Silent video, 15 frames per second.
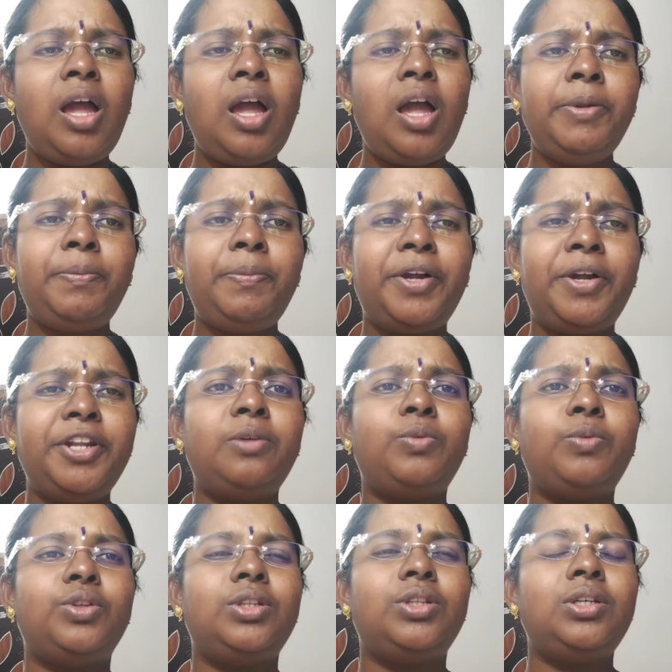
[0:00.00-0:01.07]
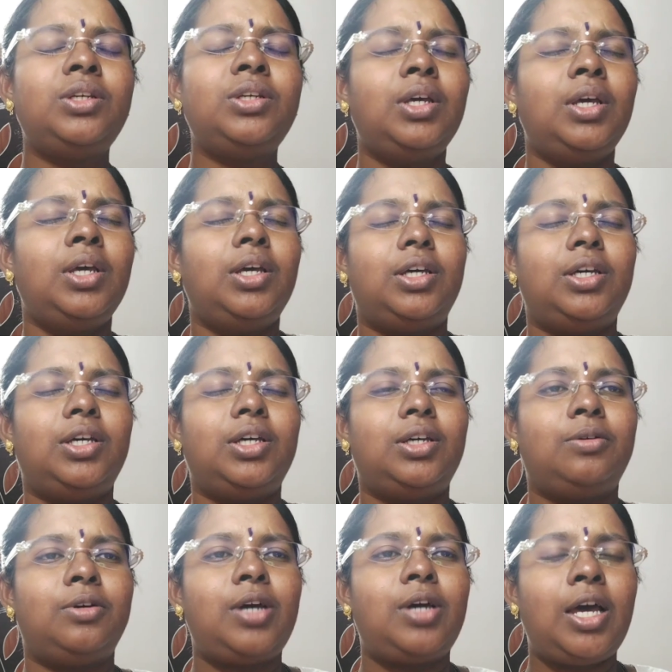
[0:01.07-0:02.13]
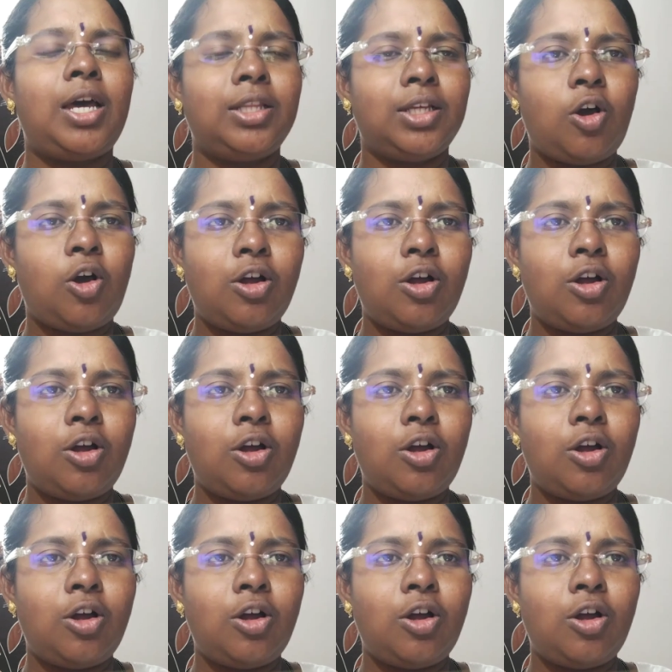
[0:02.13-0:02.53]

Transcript: அப்படி படிக்கும்போது அந்த